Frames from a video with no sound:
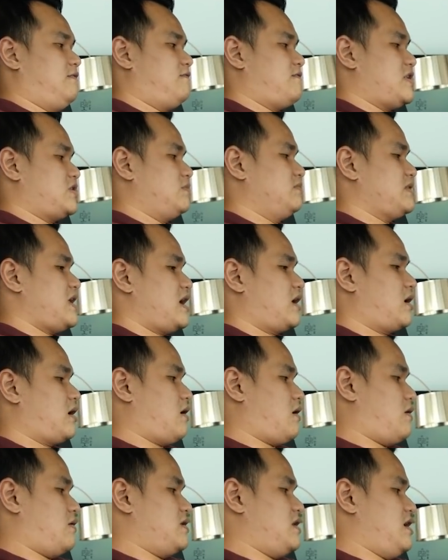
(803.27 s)
và chúng ta
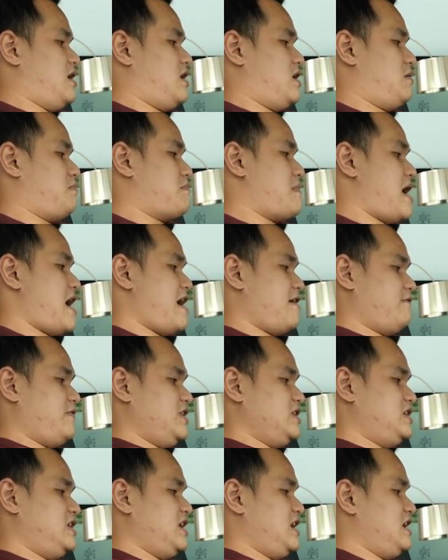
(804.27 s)
có nhớ ba
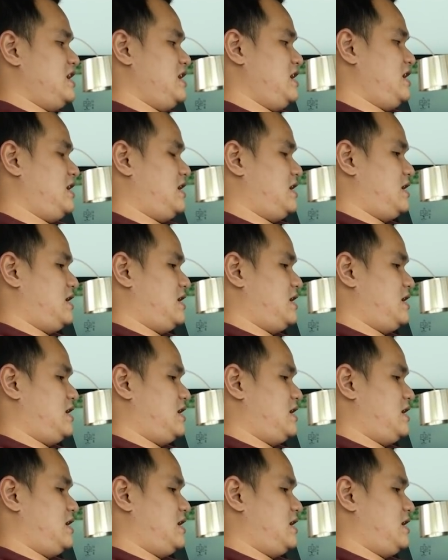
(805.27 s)
vị trí